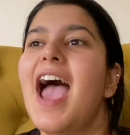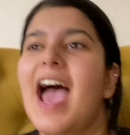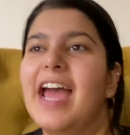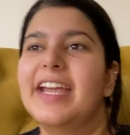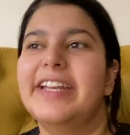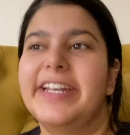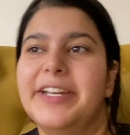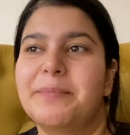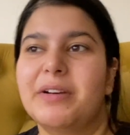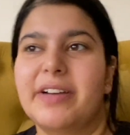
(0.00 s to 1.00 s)
एंड
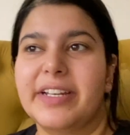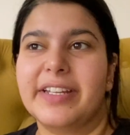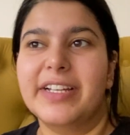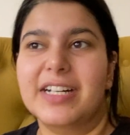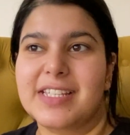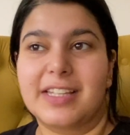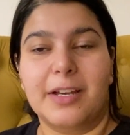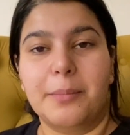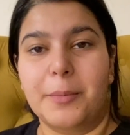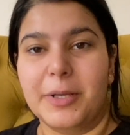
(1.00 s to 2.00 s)
मैं वाइट नहीं खा सकती
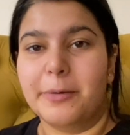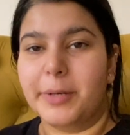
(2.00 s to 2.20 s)
अब मम्मा ने